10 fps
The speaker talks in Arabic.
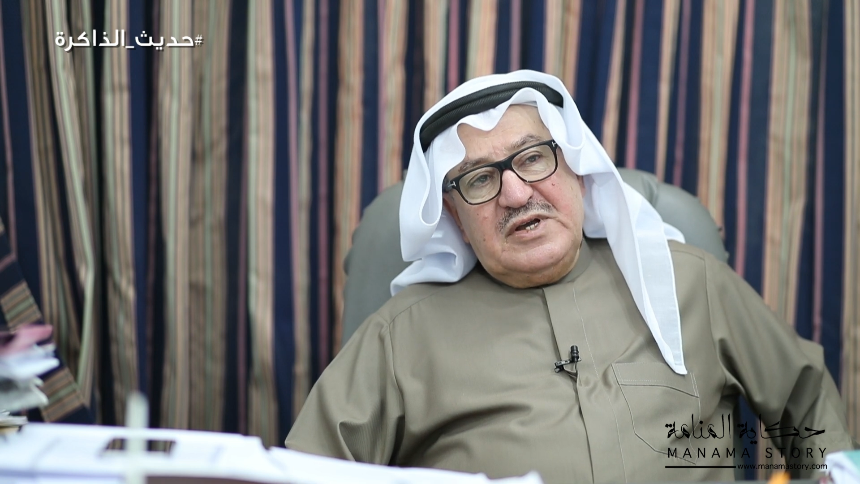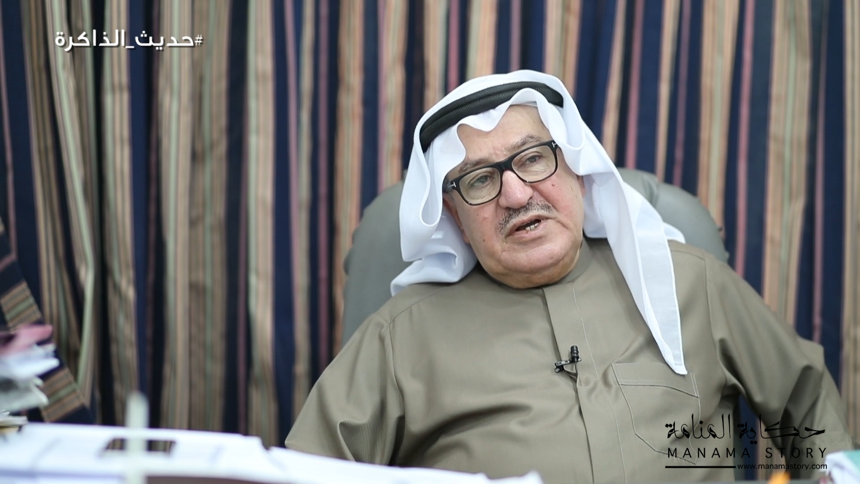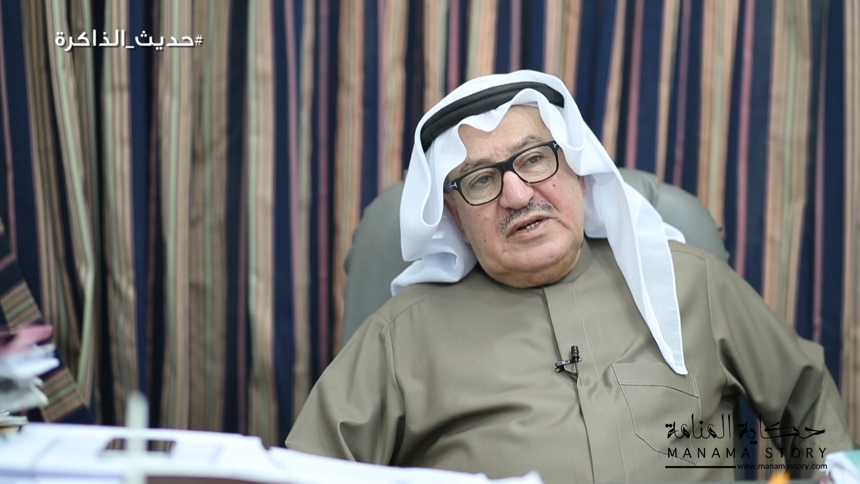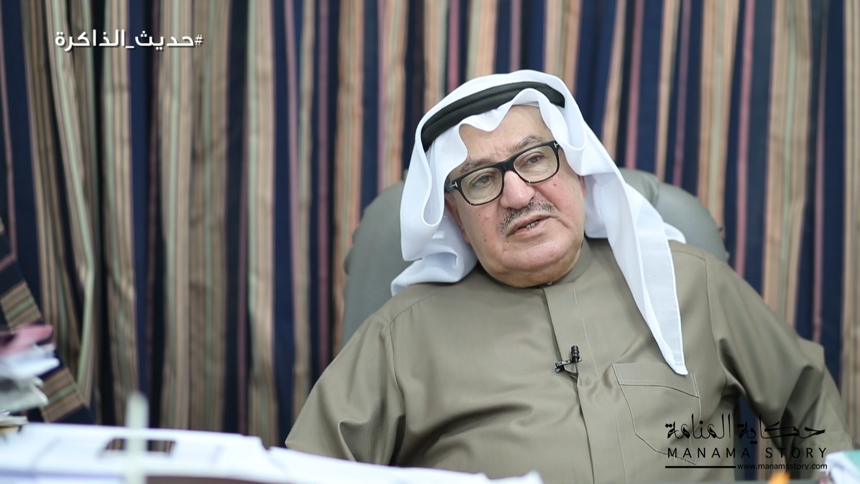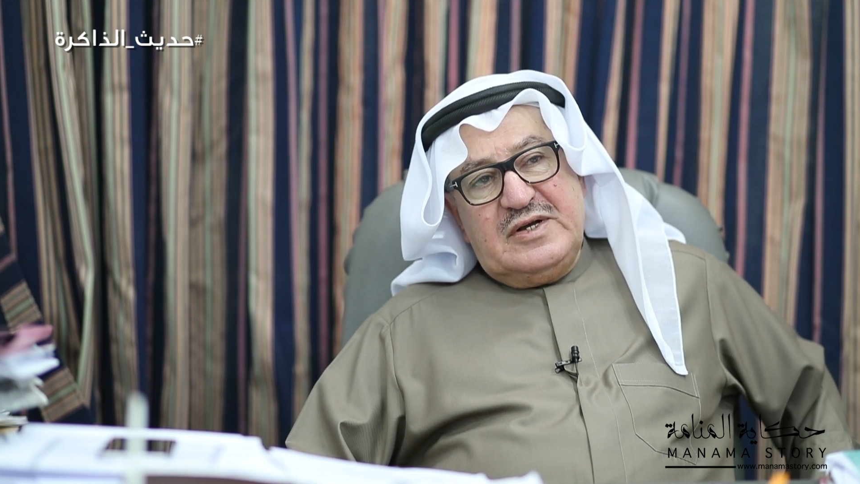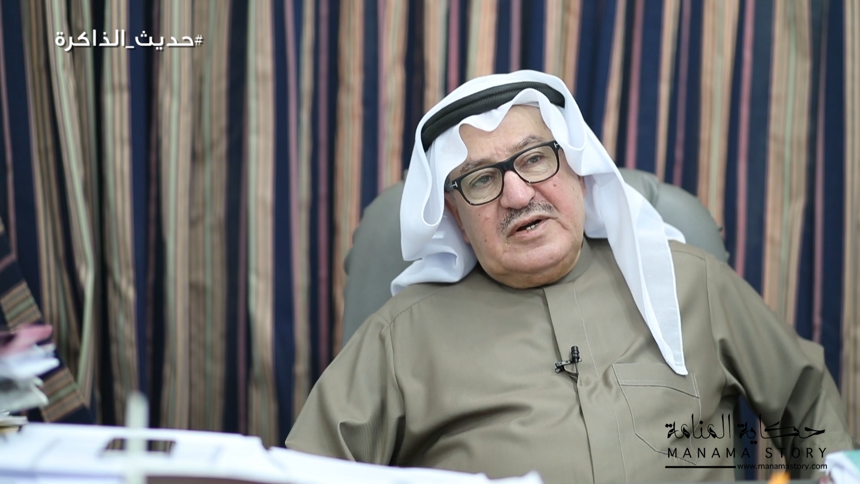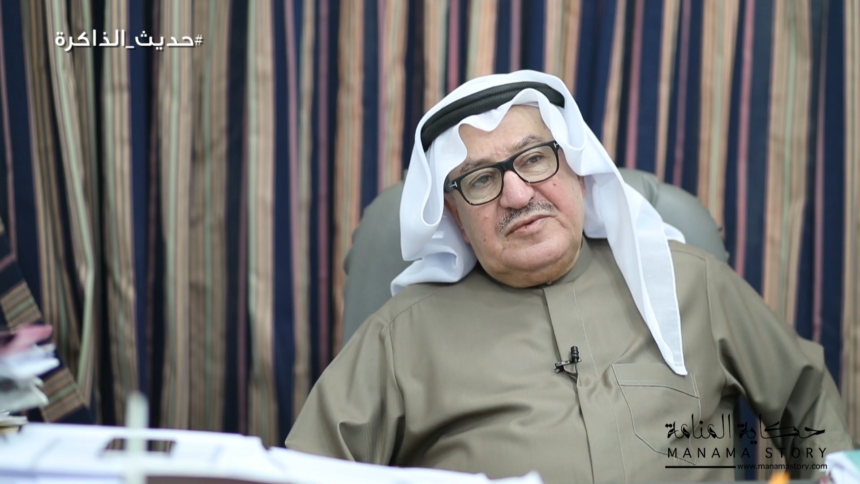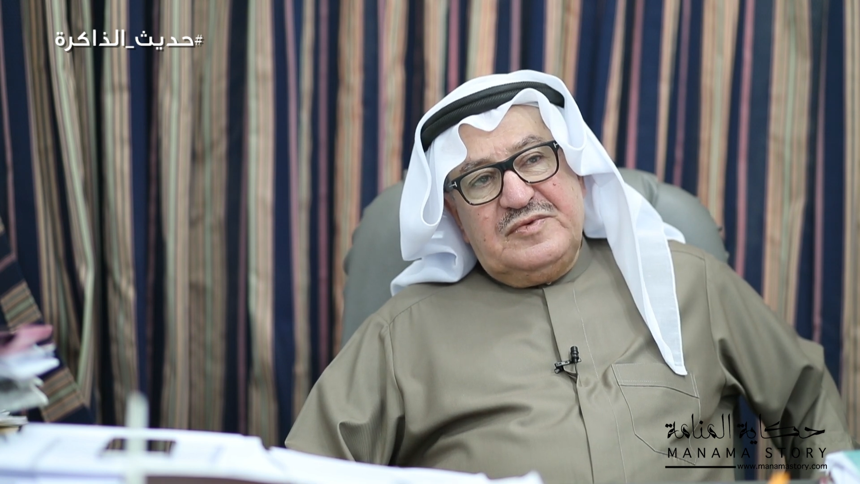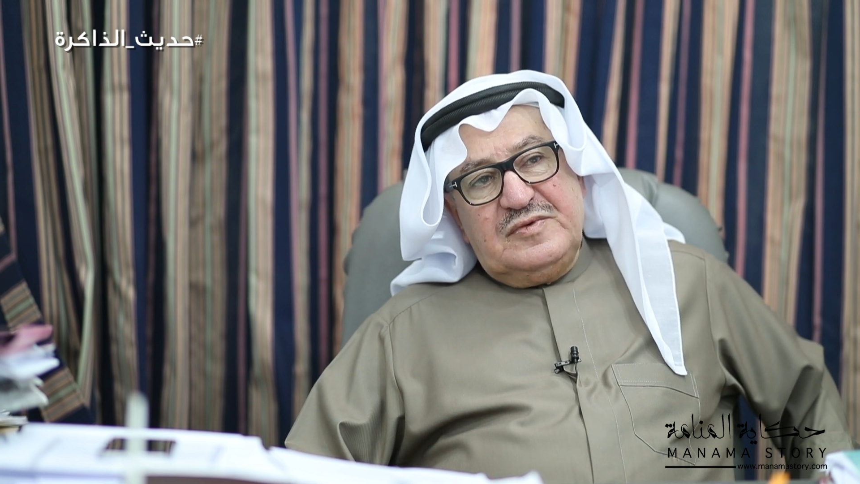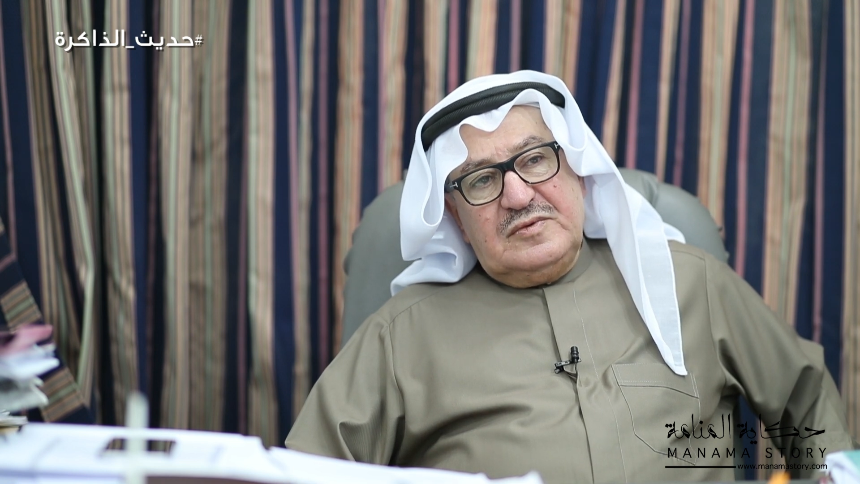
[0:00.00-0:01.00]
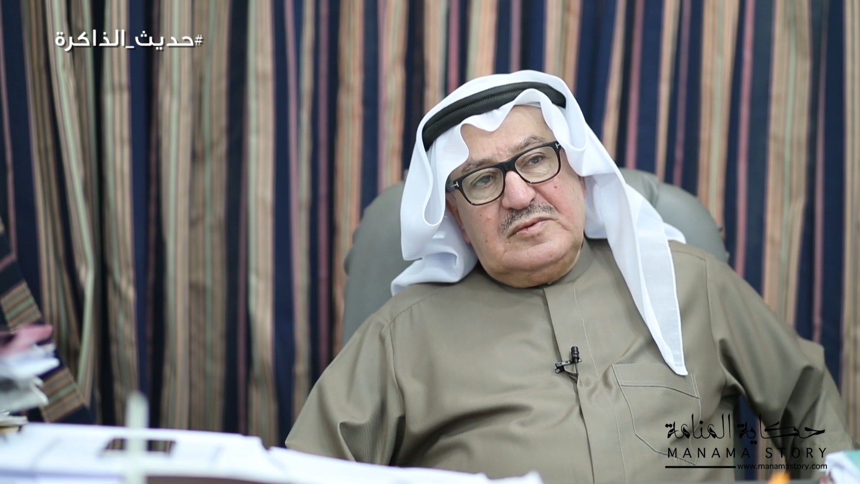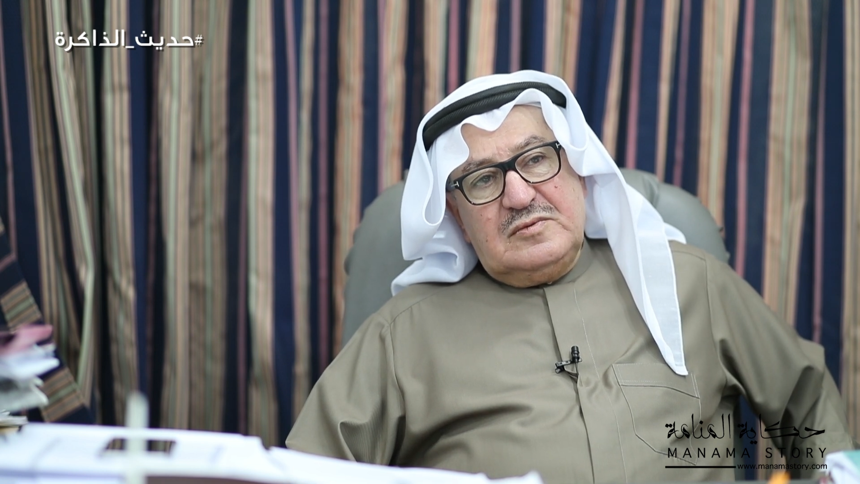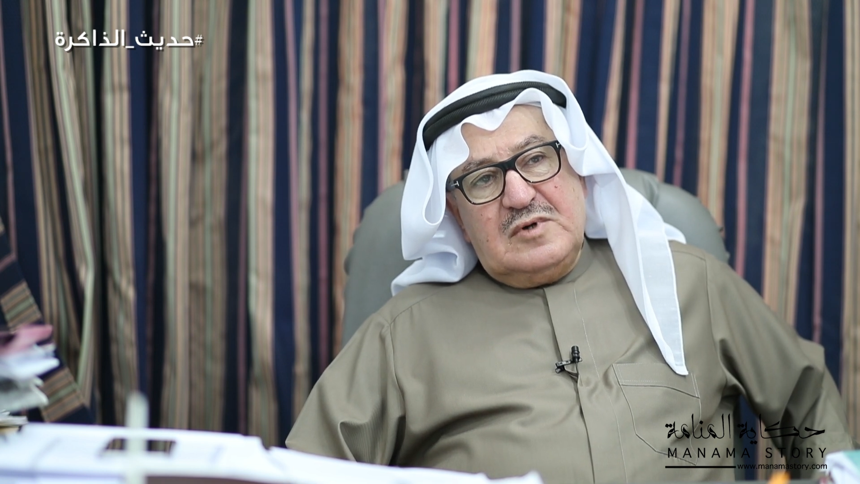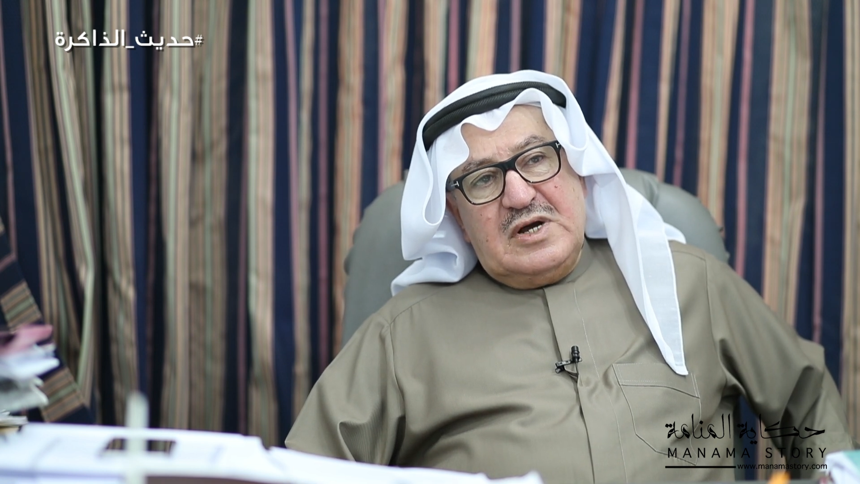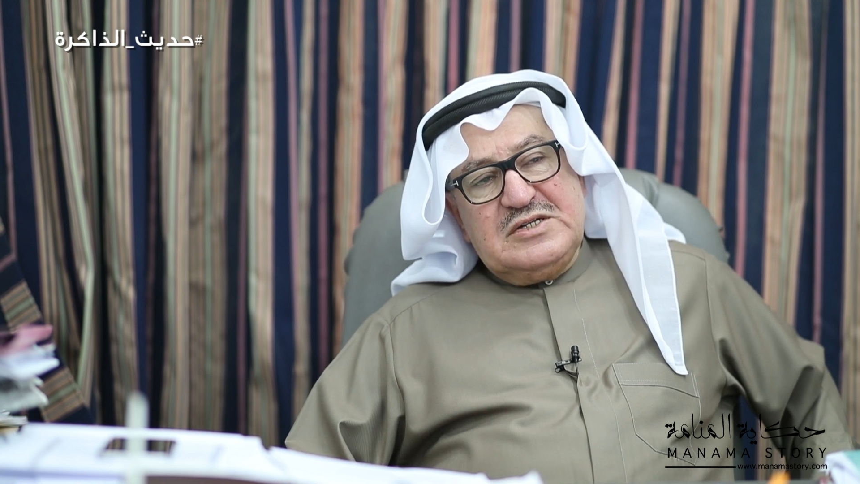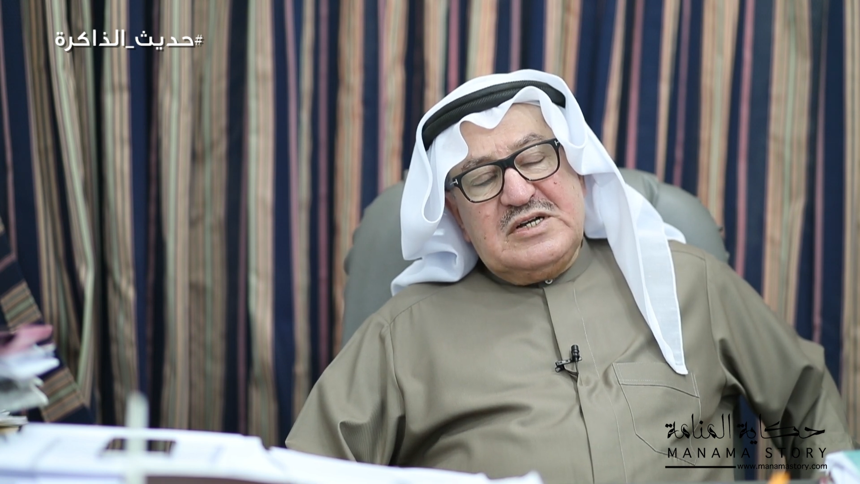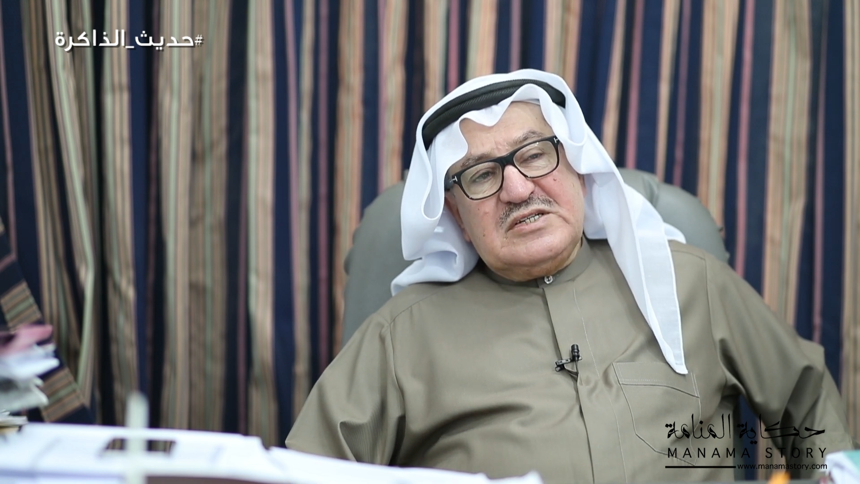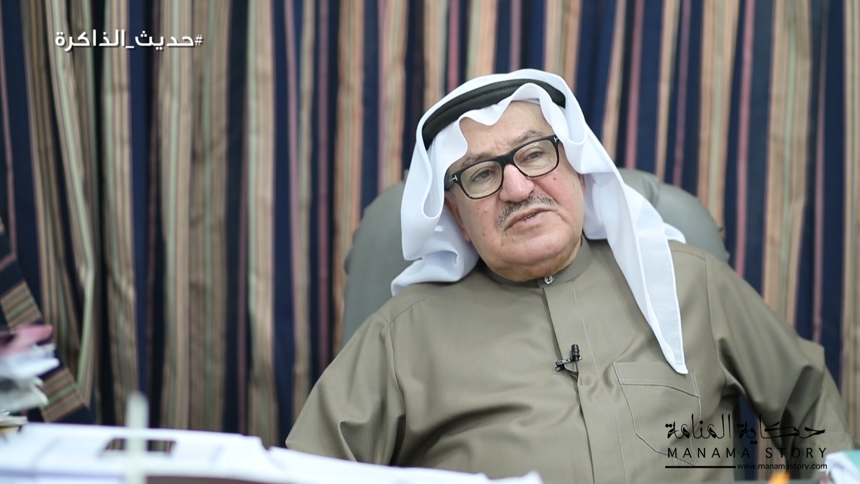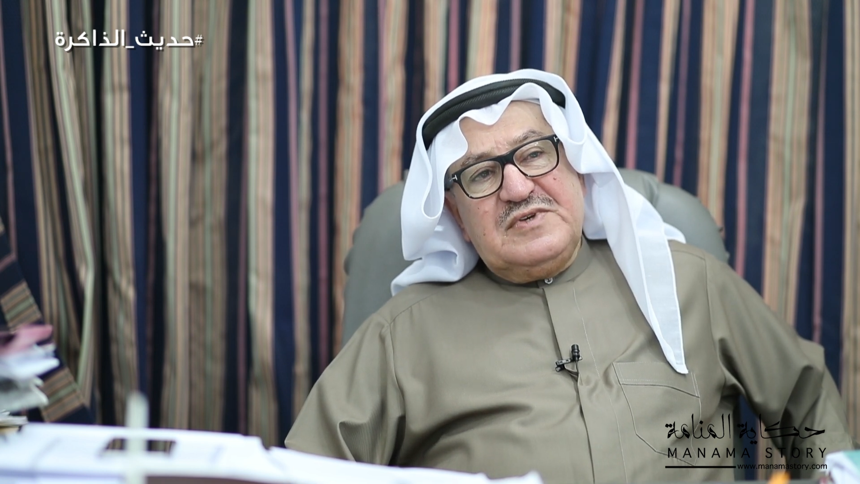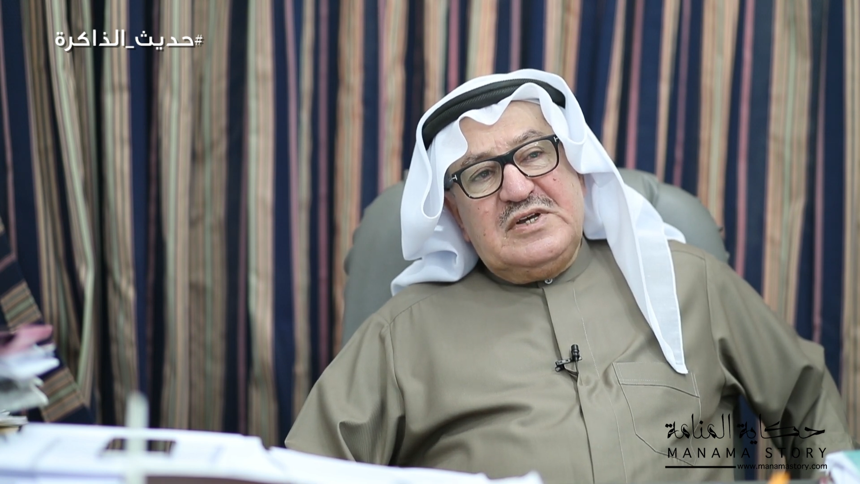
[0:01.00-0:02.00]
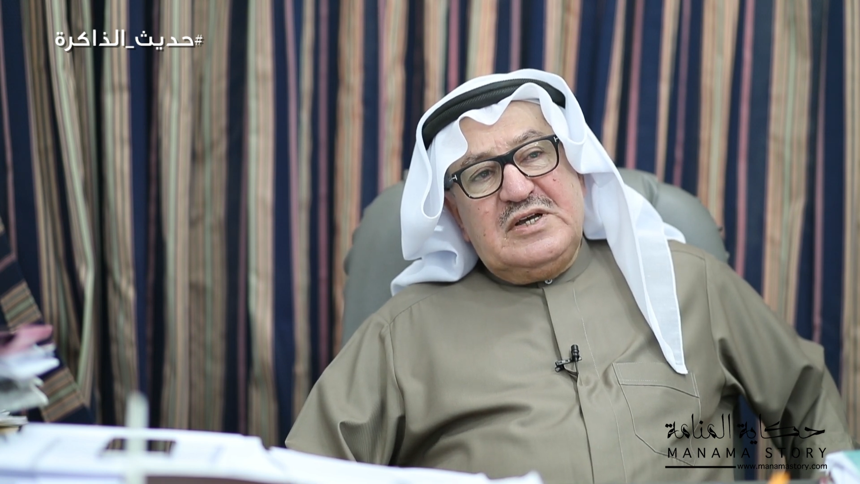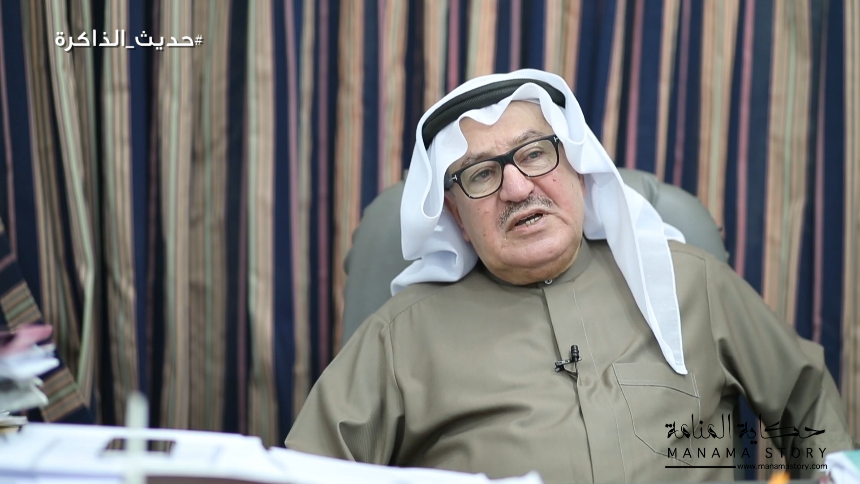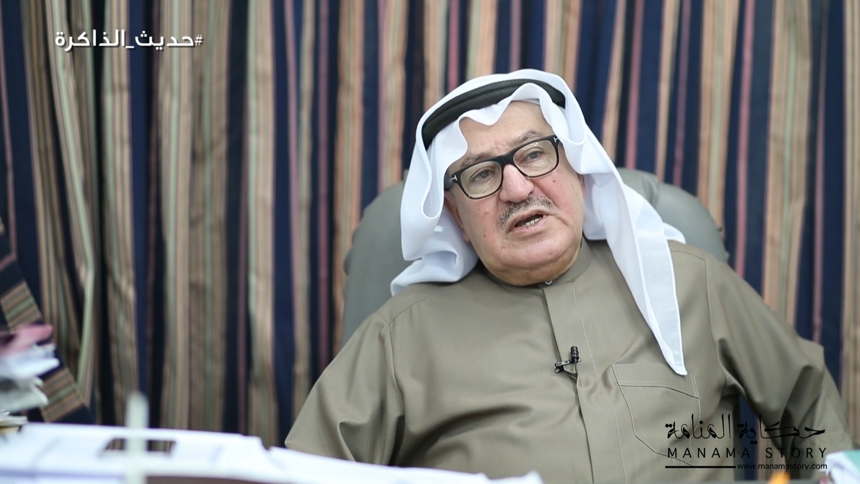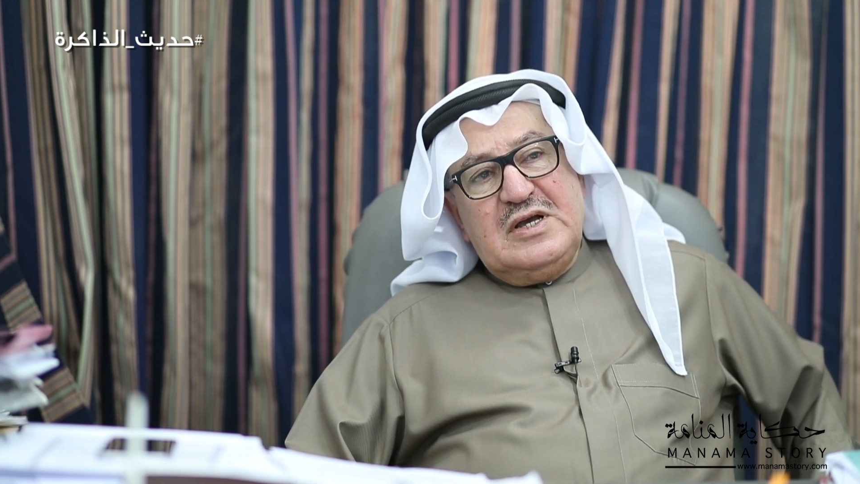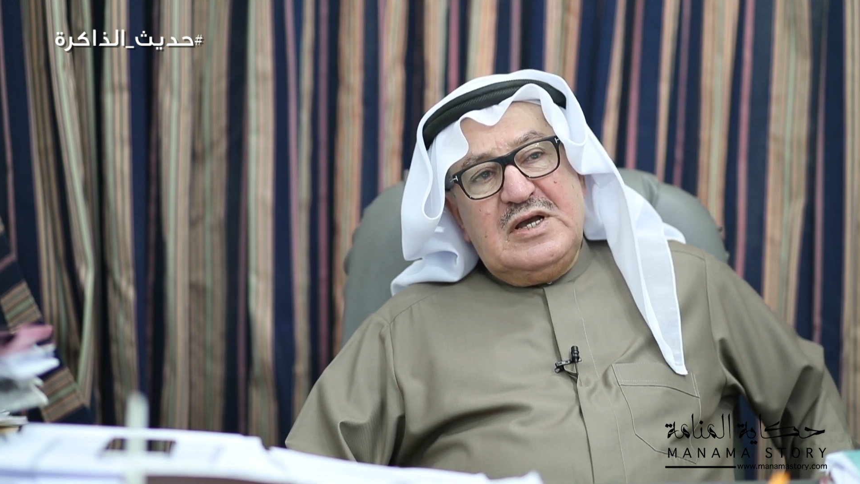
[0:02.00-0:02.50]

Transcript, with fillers: انجلترا وحجز في